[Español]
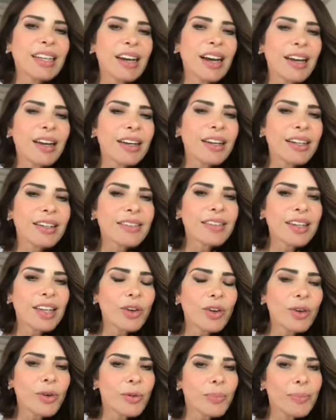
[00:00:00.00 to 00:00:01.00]
Eh,
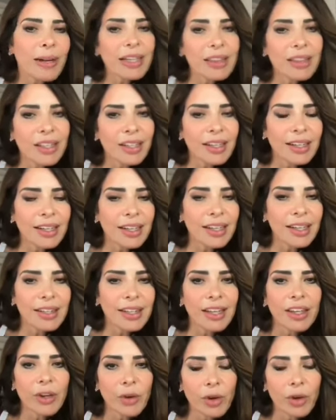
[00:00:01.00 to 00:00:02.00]
les quiero compartir que
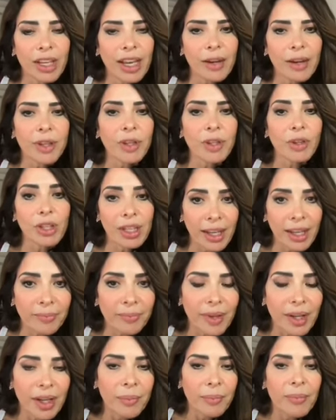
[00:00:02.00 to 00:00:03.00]
el día de hoy, al
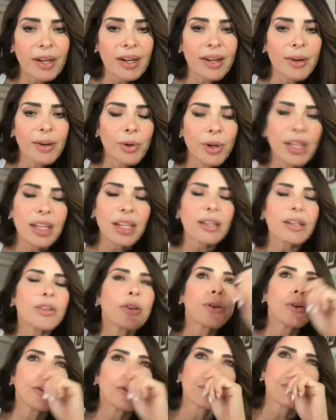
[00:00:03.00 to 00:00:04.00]
mediodía, me
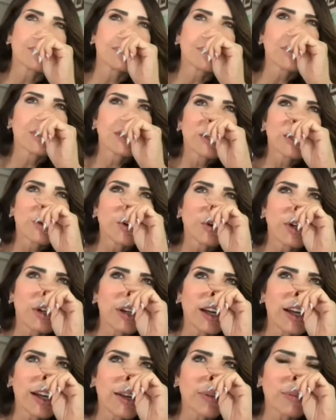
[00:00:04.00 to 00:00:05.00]
reuní con,
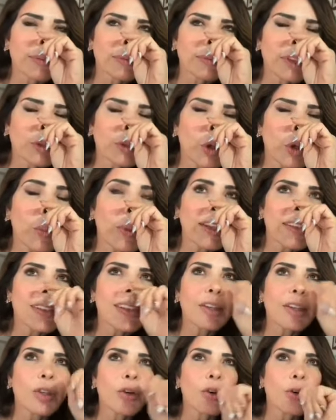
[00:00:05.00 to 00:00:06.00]
con la, estuve
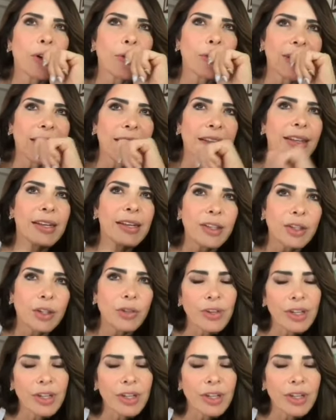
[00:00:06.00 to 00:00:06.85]
compadeciendo con la unidad de